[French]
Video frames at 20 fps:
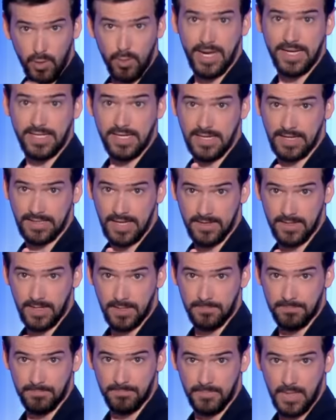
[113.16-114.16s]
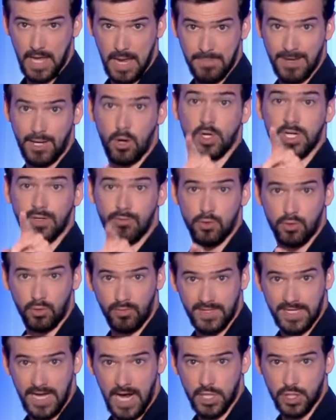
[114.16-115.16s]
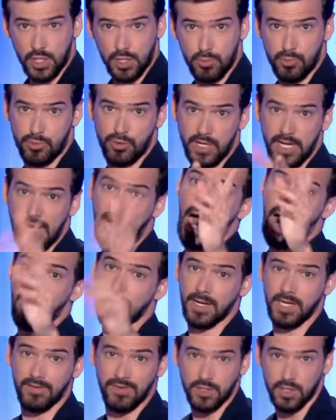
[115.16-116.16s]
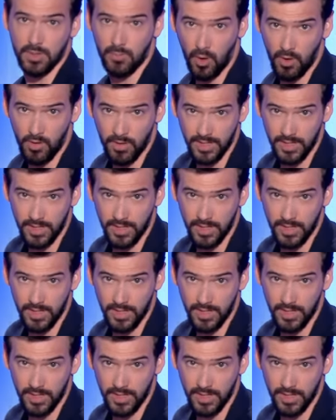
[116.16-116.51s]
lui casser sa tête. Hein. Mais quand j'ai vu son visage, je me suis dit, ah, manifestement,